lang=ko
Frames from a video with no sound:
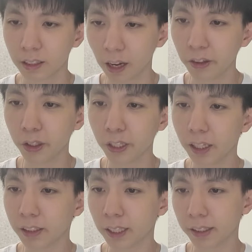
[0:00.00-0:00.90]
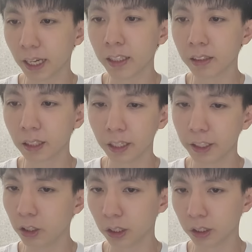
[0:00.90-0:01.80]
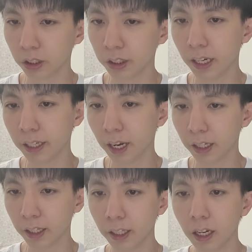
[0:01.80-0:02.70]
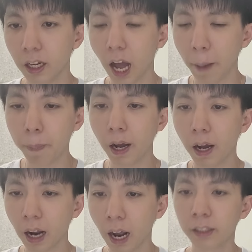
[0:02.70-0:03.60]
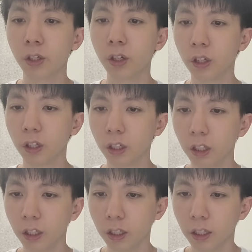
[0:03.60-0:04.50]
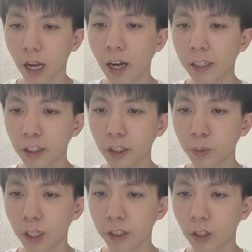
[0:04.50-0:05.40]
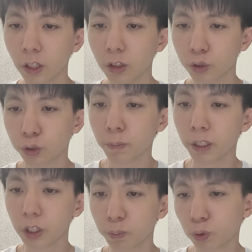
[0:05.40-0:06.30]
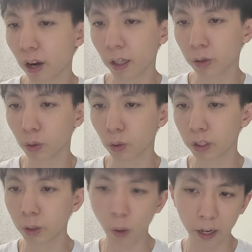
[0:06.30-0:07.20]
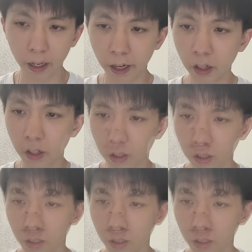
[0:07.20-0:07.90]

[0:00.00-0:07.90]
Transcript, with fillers: 그랬는데 제 작은 딸이 일어나서 이야기하길 아빠 가서 강아지를 위해서 죽음에서 부활하도록 기도 안 해요?